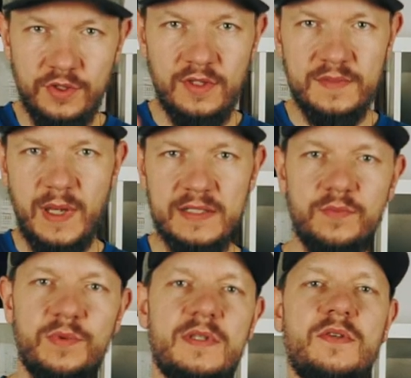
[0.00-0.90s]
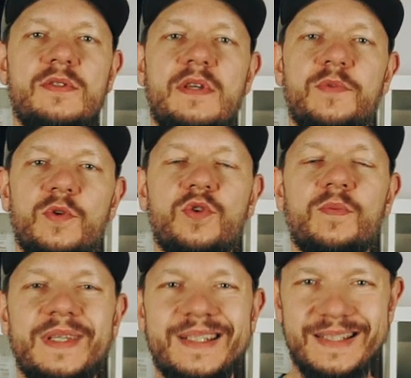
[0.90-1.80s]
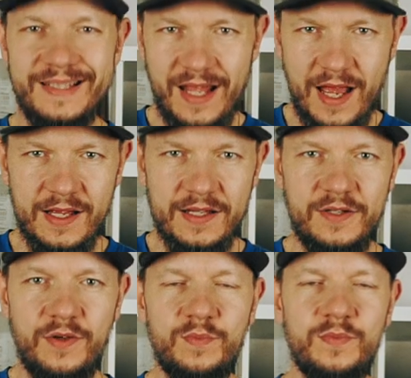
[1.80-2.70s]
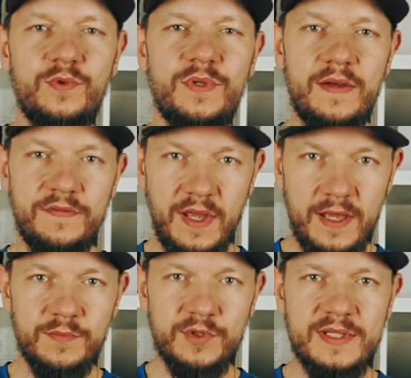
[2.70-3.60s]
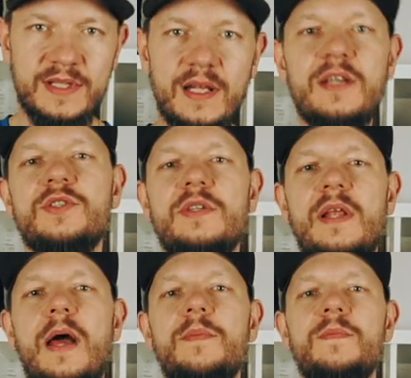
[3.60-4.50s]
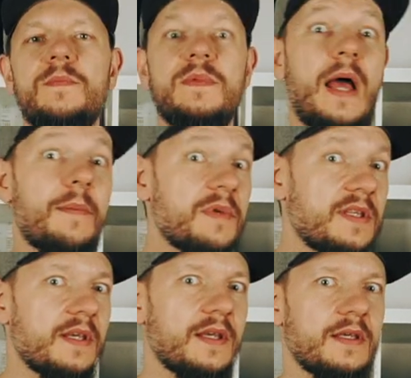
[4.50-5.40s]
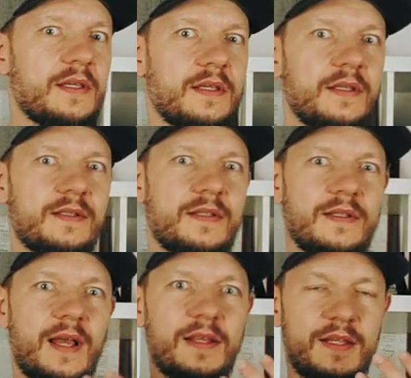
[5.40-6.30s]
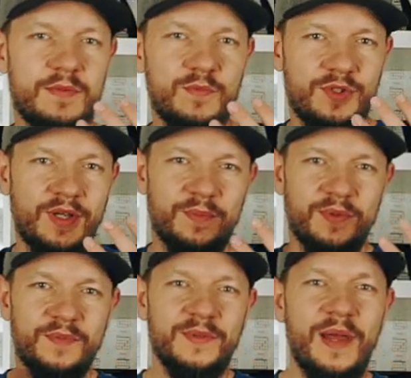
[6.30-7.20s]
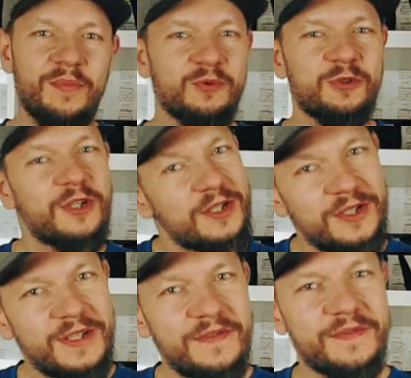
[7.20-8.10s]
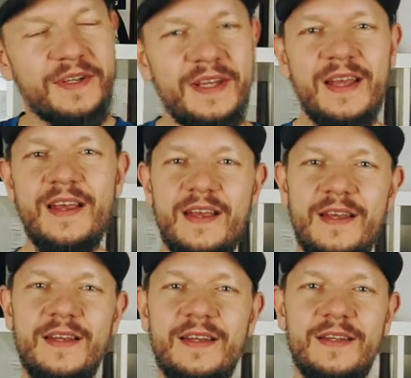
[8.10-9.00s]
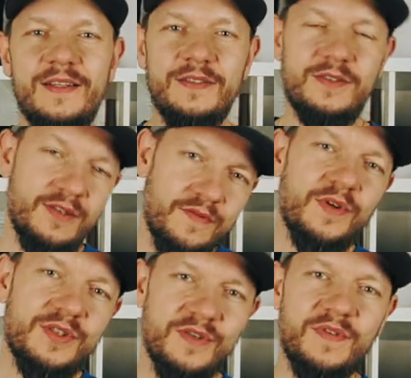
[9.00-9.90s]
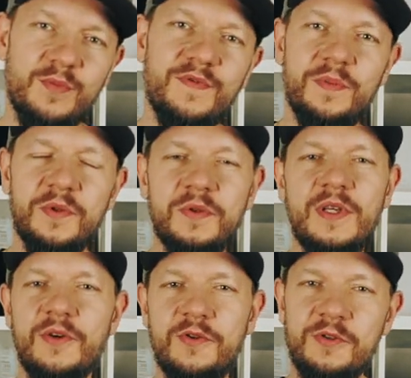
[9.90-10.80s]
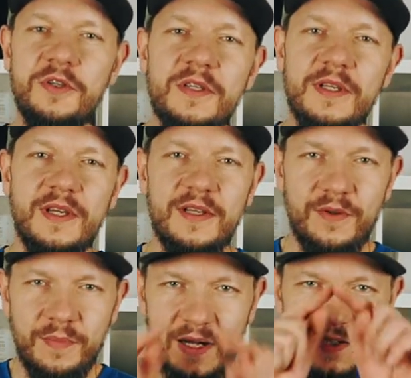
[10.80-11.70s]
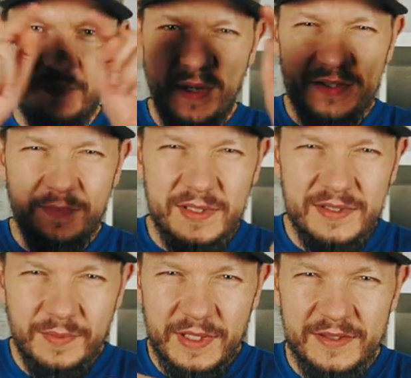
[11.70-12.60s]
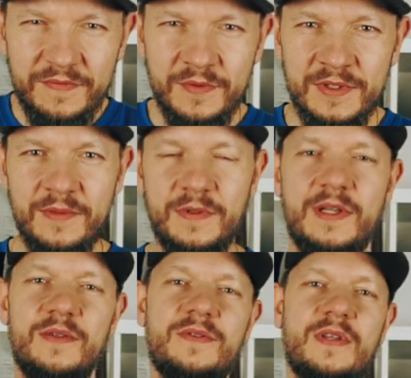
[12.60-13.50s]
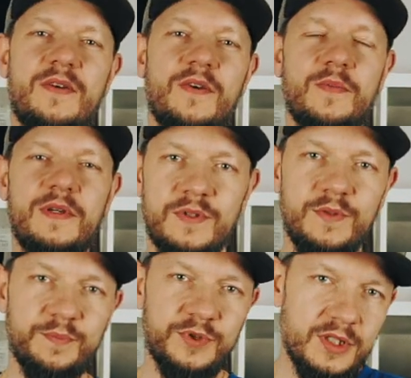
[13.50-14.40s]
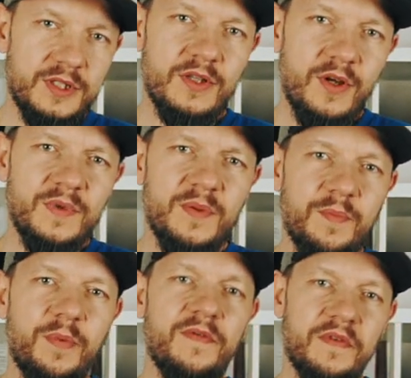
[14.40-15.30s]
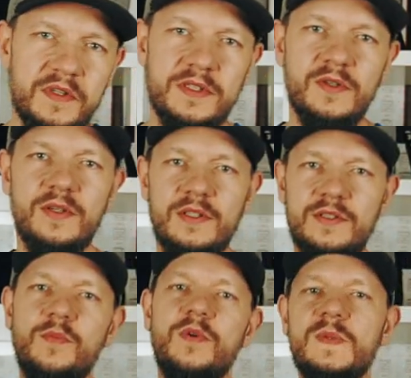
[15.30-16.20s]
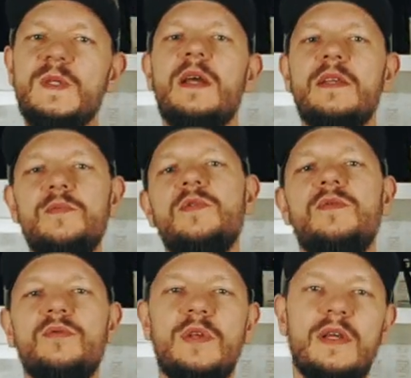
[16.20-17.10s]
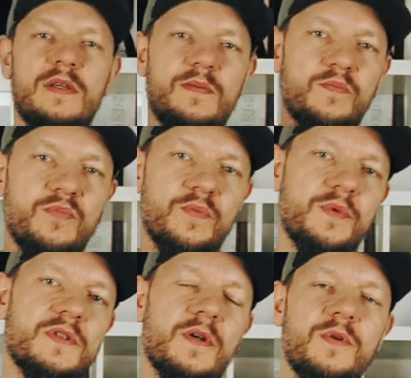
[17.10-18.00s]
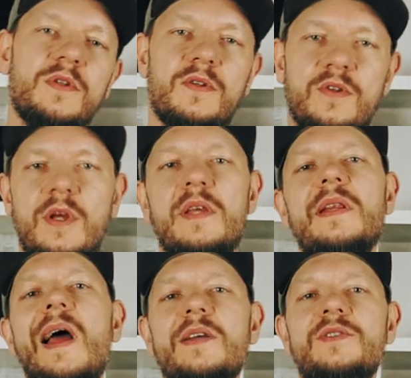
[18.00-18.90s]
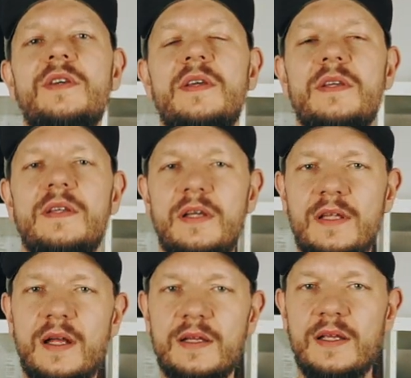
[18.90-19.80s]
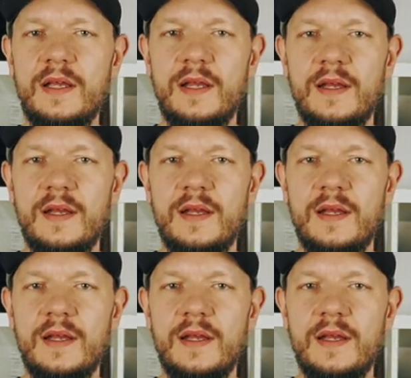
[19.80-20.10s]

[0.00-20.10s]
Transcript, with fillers: kto jest bardzo blisko ze mną, kto mnie zna, komu ja wiem, że zależy na, na mnie i na tym, żebym ja był szczęśliwy, czyli właściwie mówimy tutaj o rodzinie i o bardzo, bardzo, bardzo, bardzo wąskim kręgu znajomych, przyjdzie do mnie i mi powie, wiesz co, Jerzy, moim zdaniem to tutaj mógłbyś zrobić to trochę inaczej i tak dalej.